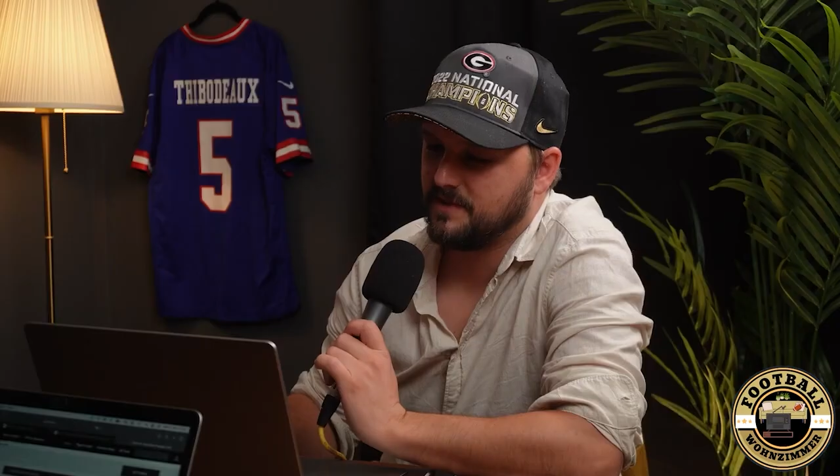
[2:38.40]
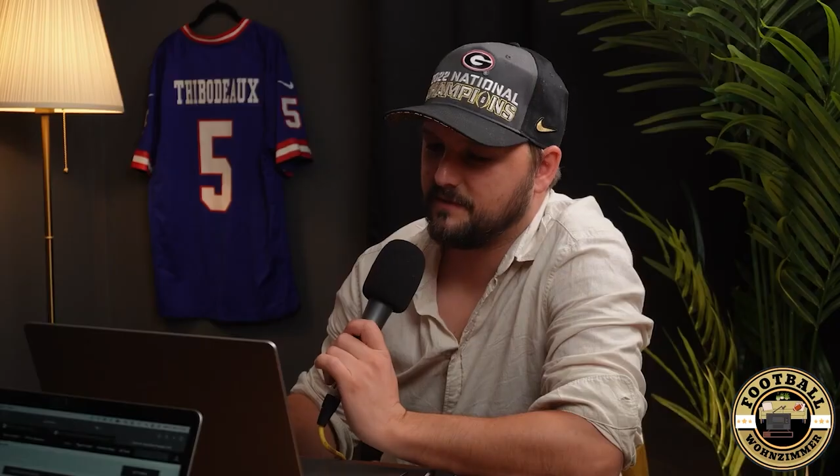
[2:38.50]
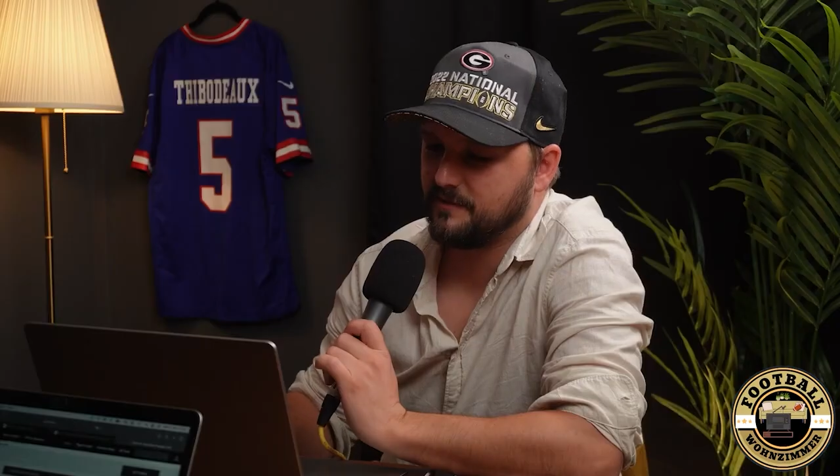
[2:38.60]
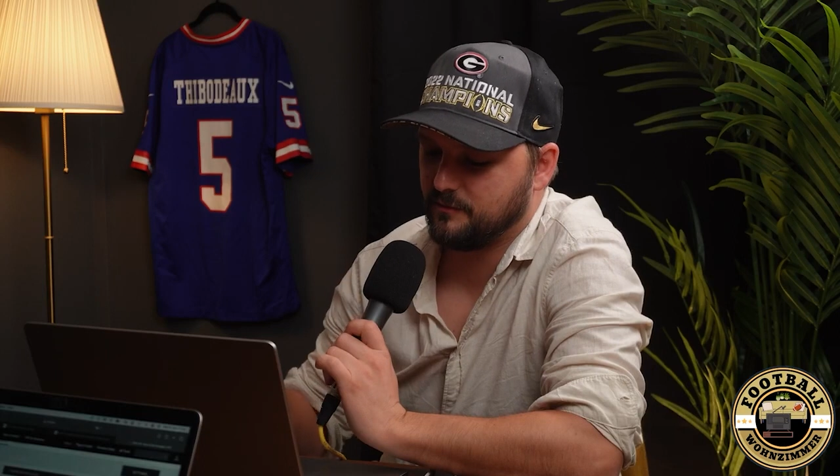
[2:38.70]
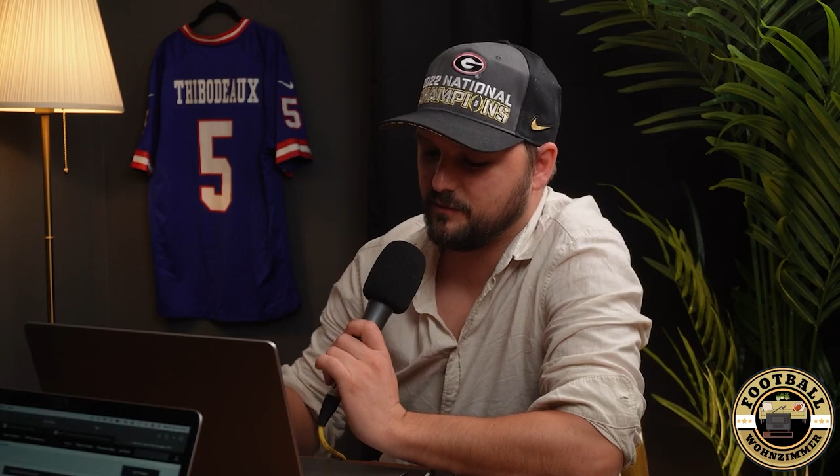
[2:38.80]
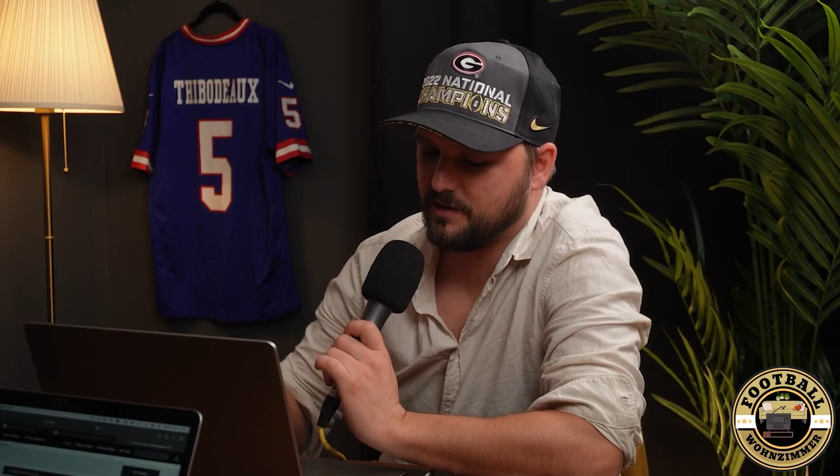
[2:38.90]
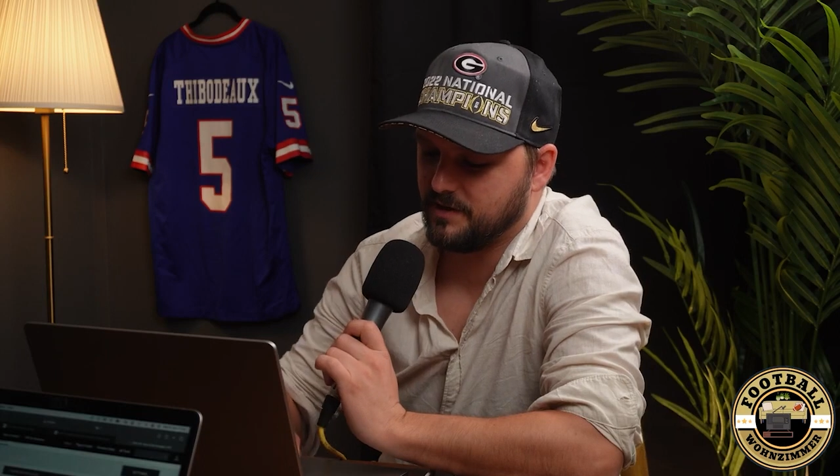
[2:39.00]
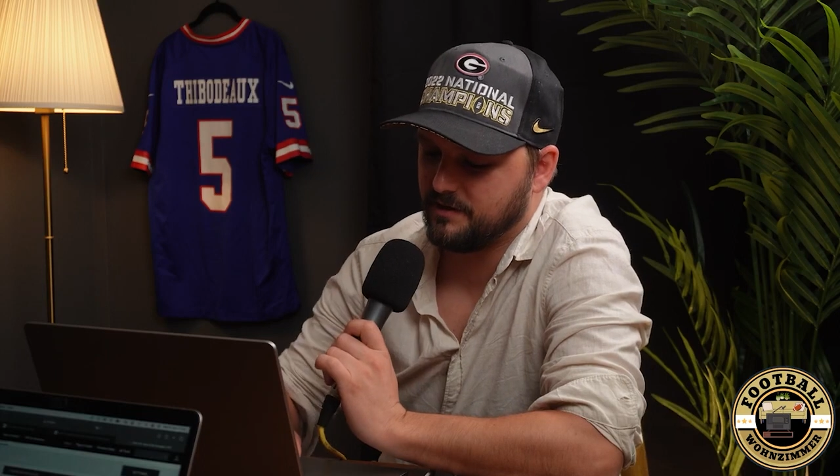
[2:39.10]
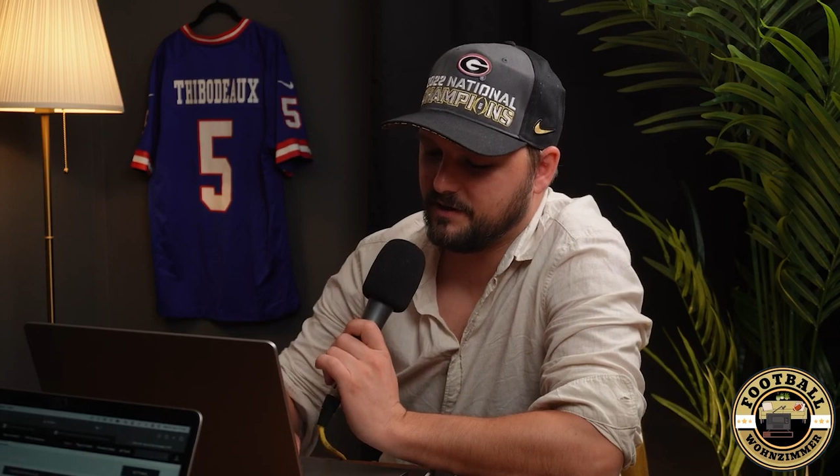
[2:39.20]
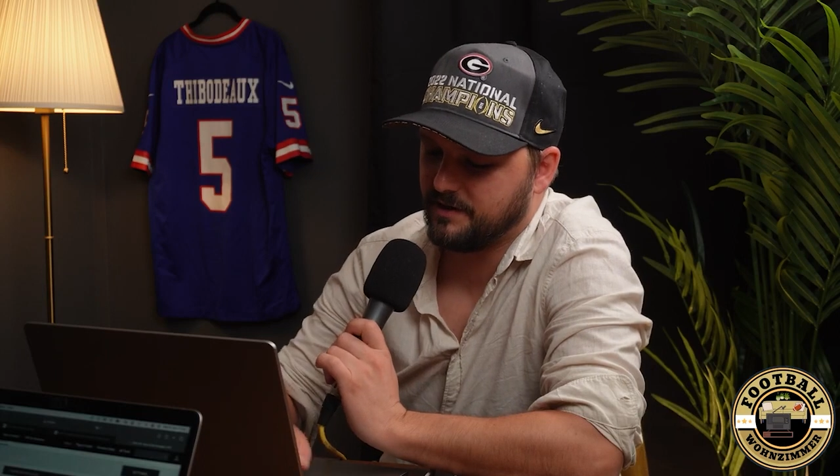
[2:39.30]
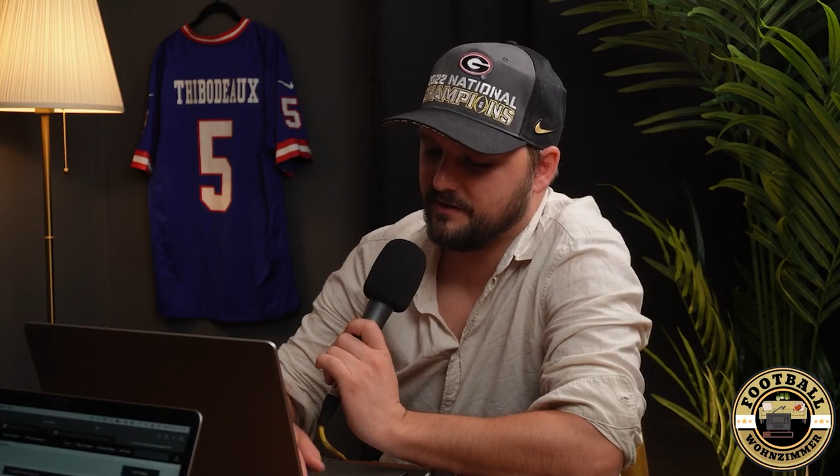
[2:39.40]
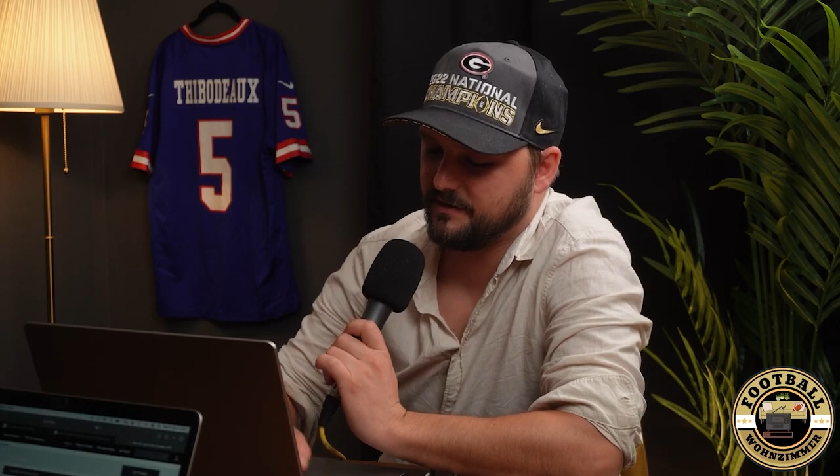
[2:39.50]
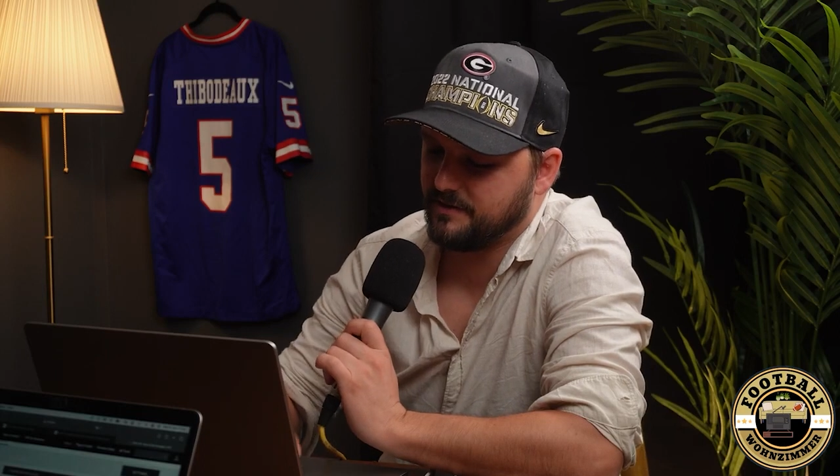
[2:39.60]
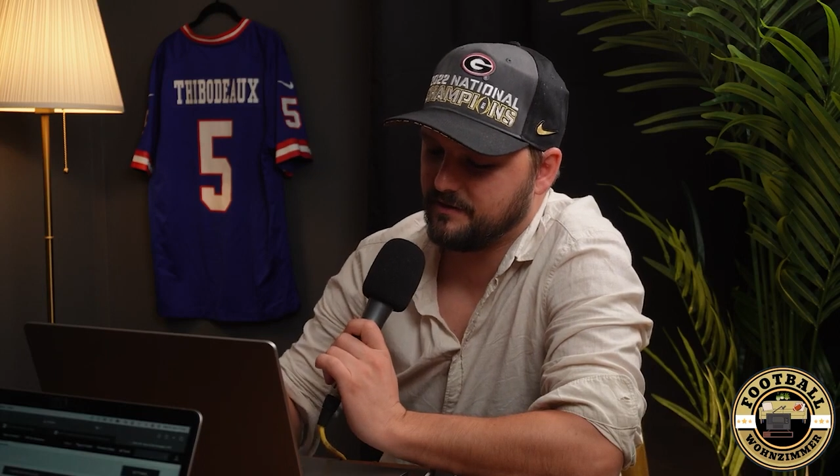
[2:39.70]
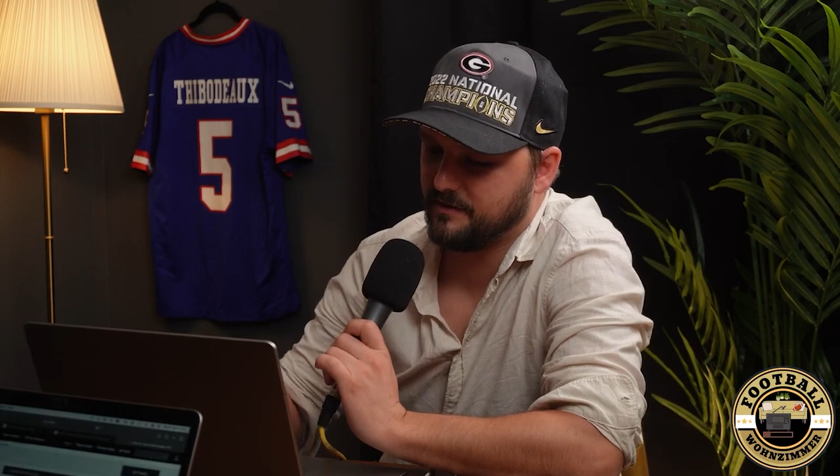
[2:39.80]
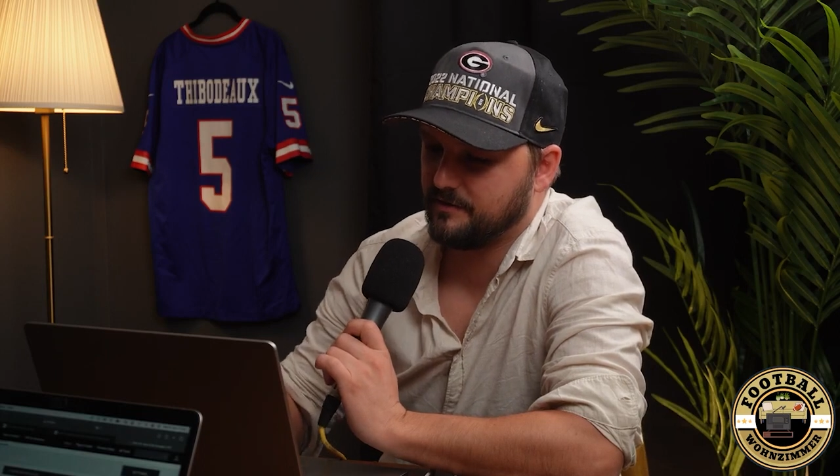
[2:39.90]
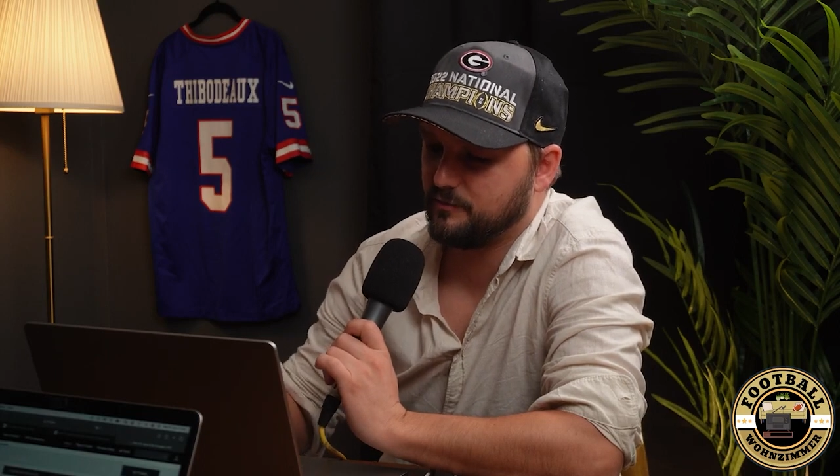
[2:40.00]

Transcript: Ich versuche gerade eine Sache